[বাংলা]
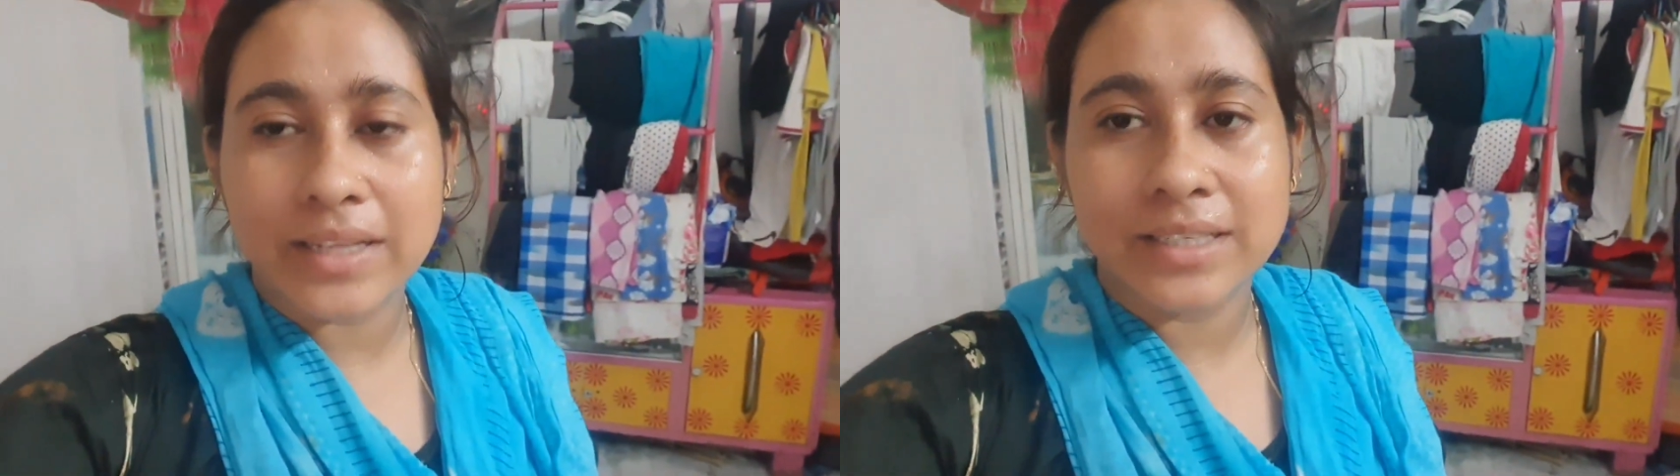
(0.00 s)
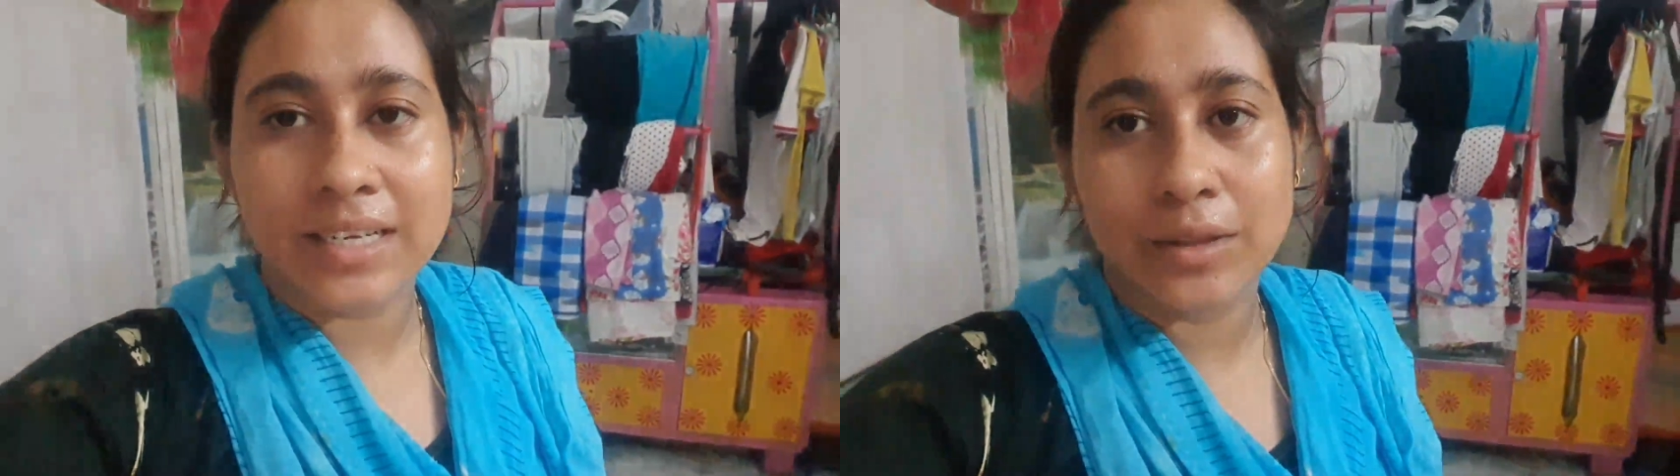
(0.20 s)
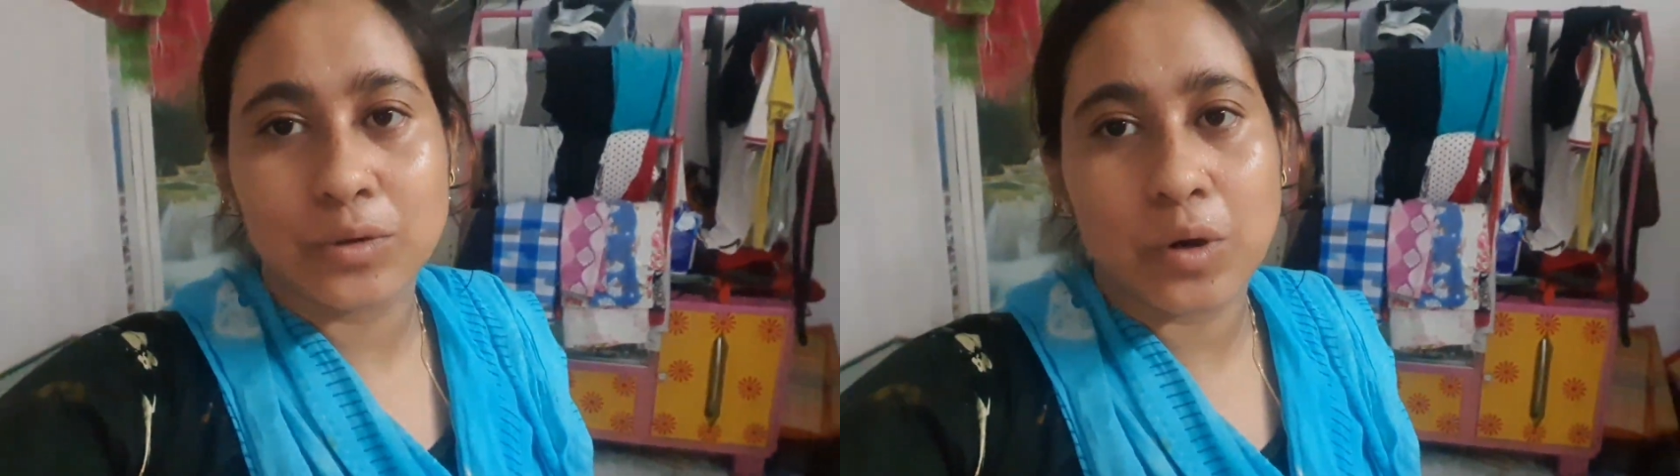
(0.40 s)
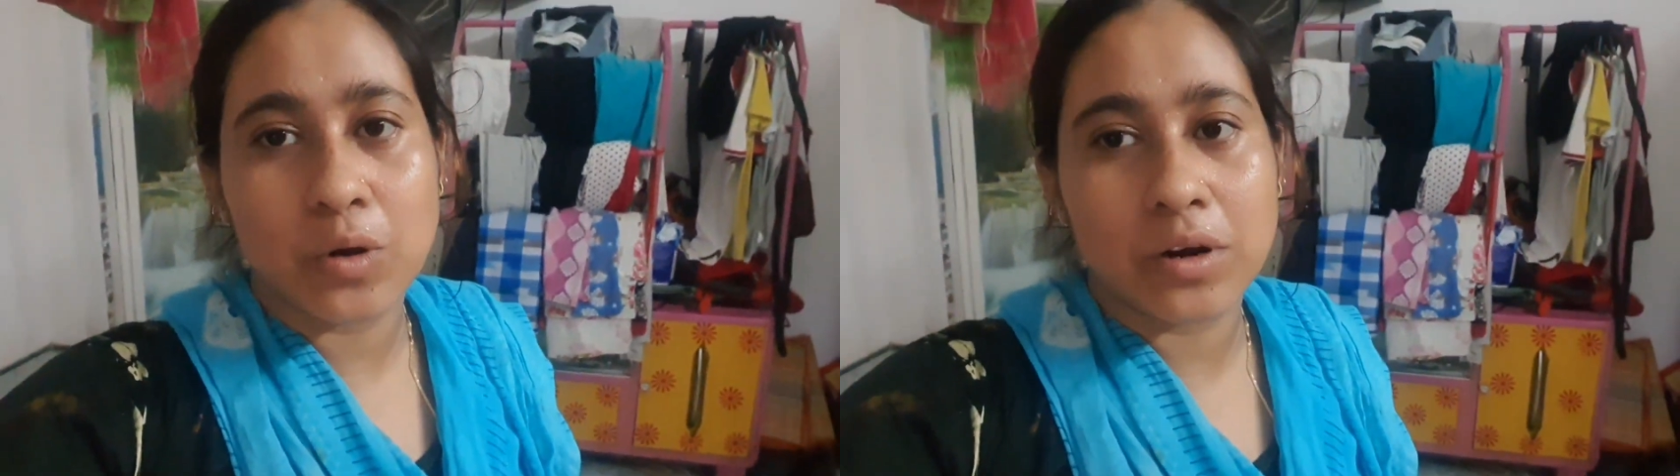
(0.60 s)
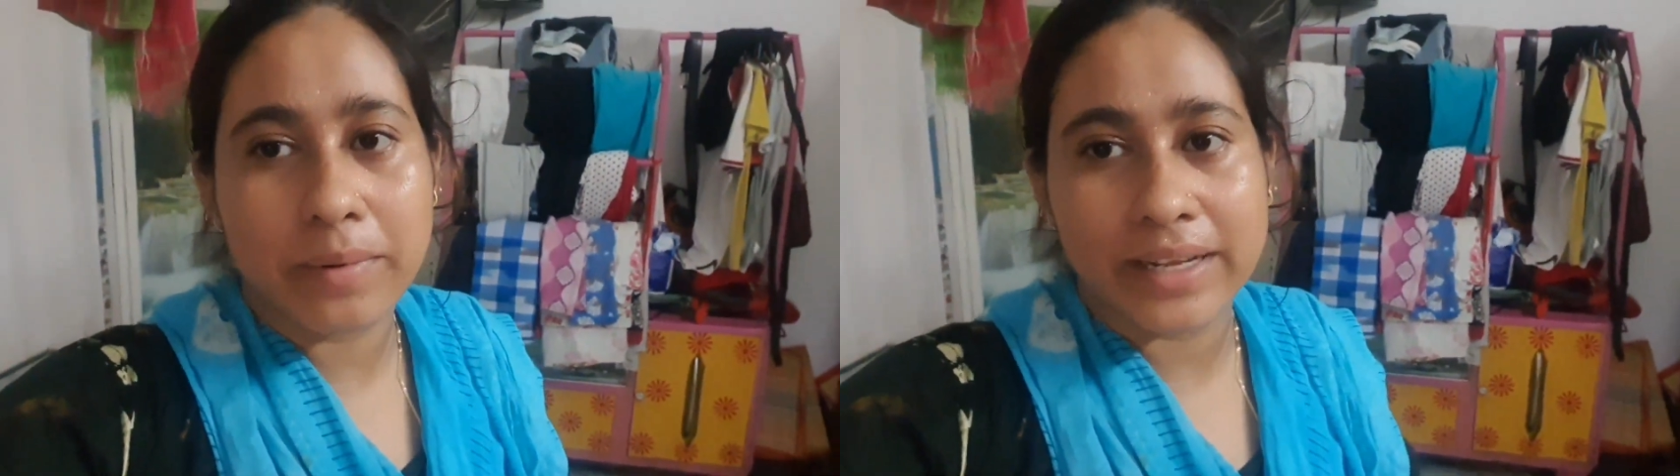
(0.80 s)
আছে দুটো
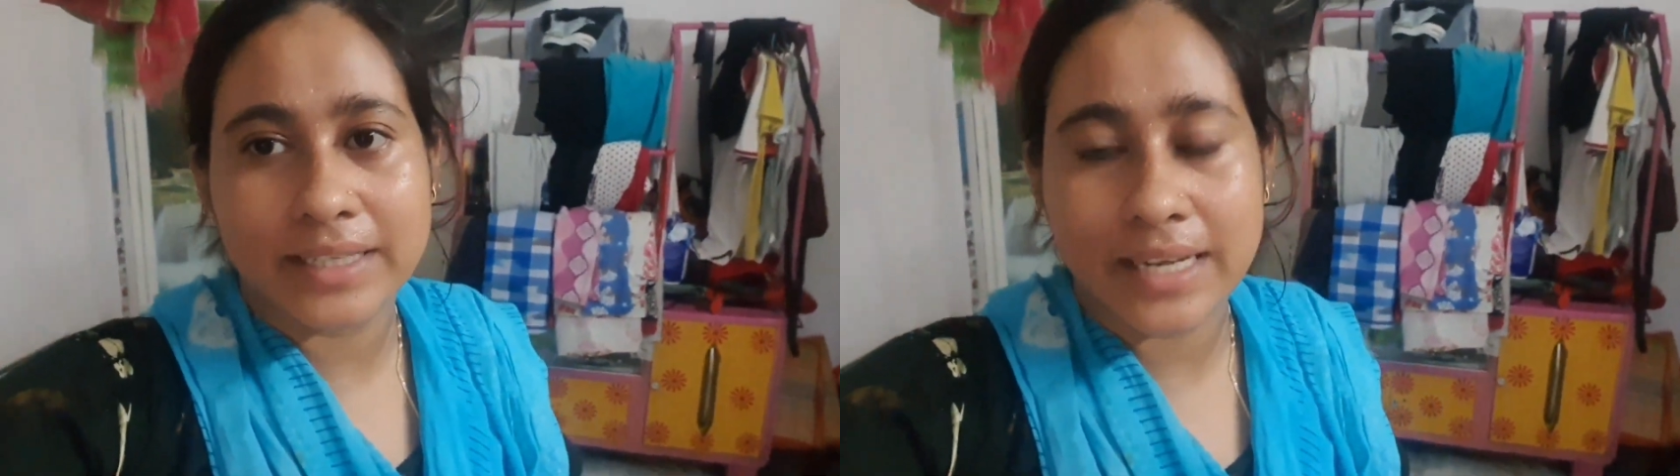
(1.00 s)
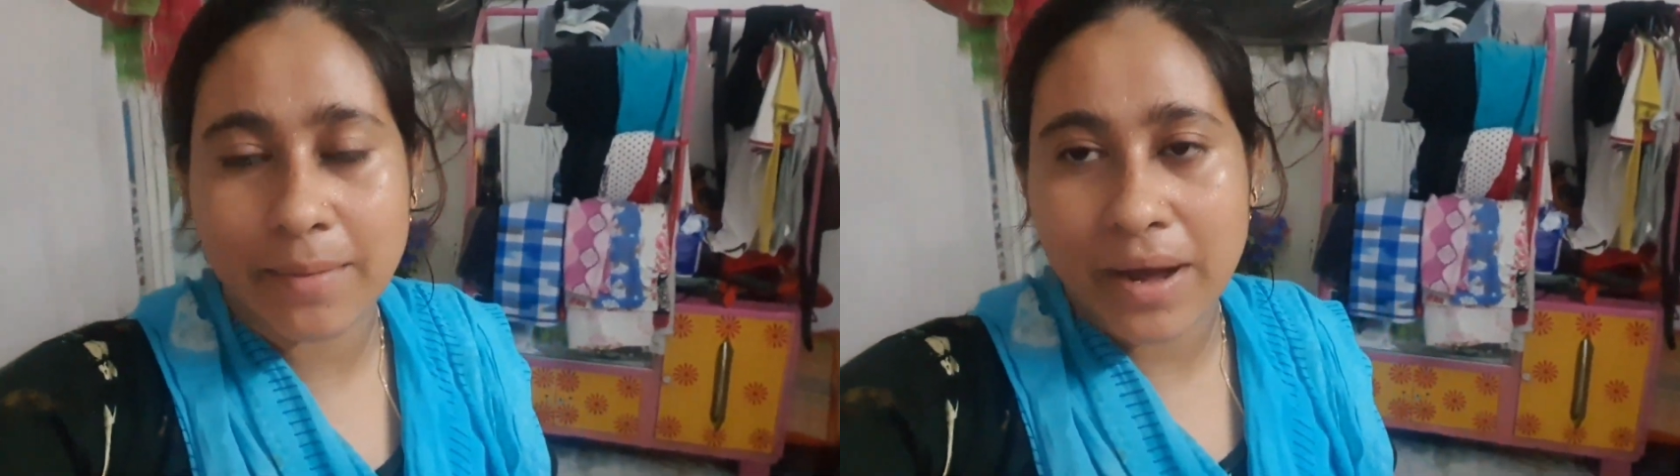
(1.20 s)
করে বাচ্চা